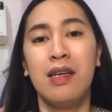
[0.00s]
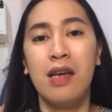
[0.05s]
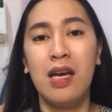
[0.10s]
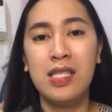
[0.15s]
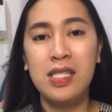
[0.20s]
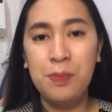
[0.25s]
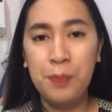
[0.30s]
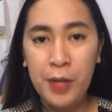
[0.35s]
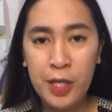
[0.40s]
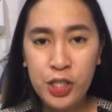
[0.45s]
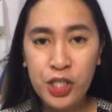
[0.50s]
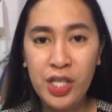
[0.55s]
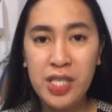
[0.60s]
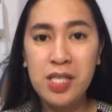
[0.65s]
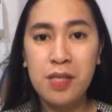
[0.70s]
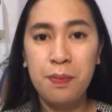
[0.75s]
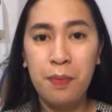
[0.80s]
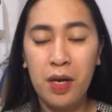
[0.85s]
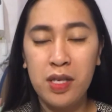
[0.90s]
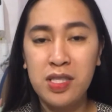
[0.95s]
as much
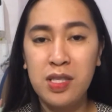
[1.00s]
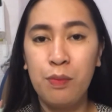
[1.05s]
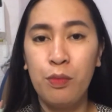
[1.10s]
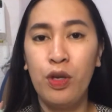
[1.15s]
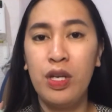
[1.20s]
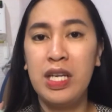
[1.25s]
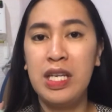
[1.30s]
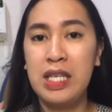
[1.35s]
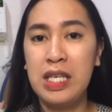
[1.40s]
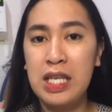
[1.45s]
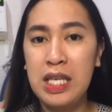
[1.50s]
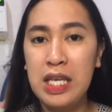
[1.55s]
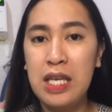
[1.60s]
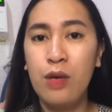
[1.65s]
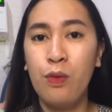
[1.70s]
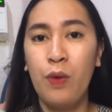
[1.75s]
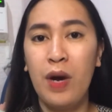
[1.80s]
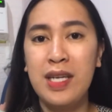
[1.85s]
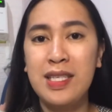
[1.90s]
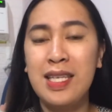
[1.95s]
as possible,
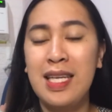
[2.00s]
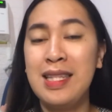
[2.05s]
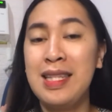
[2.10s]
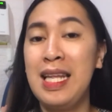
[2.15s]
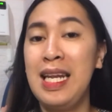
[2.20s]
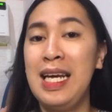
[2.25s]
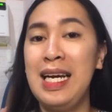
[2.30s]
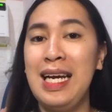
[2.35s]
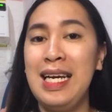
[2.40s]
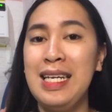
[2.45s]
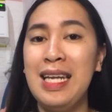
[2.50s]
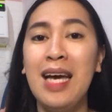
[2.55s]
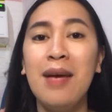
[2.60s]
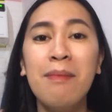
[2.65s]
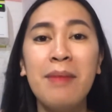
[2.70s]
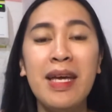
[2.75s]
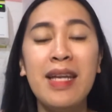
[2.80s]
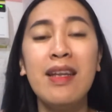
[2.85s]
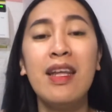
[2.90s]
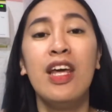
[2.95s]
iniiwasan talaga
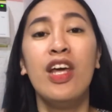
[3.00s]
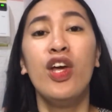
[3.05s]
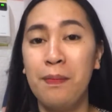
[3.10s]
namin